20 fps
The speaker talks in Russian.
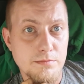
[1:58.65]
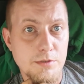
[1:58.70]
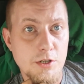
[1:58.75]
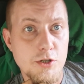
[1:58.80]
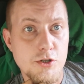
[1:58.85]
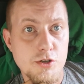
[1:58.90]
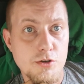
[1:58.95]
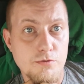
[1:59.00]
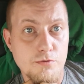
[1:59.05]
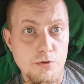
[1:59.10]

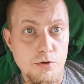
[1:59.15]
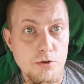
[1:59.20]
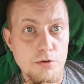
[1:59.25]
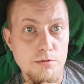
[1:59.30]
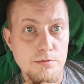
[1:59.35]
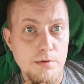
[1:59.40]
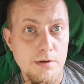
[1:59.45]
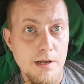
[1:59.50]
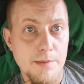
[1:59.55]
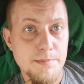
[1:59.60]

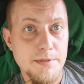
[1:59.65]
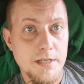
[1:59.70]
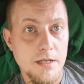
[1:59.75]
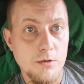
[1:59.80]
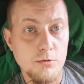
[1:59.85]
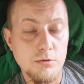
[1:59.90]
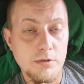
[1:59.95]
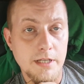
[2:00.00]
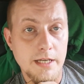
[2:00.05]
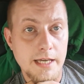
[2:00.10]
Ничего
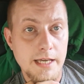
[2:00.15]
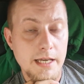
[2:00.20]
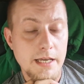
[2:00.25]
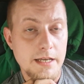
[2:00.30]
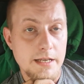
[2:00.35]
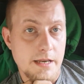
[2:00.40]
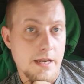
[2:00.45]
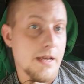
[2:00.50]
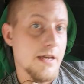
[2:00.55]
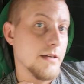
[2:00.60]
абсолютно
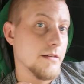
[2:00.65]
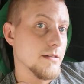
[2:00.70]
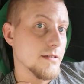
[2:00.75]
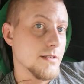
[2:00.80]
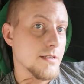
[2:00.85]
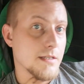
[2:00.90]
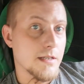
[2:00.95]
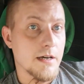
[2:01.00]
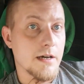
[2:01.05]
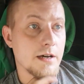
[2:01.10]
не
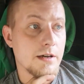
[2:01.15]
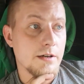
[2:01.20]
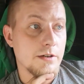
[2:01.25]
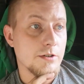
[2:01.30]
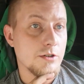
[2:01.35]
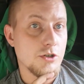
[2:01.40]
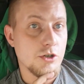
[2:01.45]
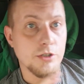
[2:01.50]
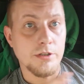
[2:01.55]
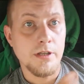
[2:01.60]
знаю
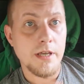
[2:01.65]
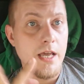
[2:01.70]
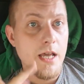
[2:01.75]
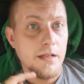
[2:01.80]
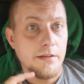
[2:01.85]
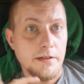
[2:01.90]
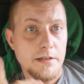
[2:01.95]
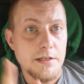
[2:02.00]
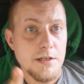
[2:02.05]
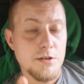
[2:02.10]
изучить.
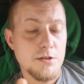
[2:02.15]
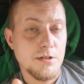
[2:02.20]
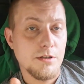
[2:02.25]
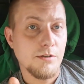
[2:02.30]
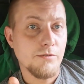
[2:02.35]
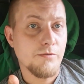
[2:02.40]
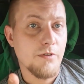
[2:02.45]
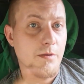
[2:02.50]
Надеюсь, эта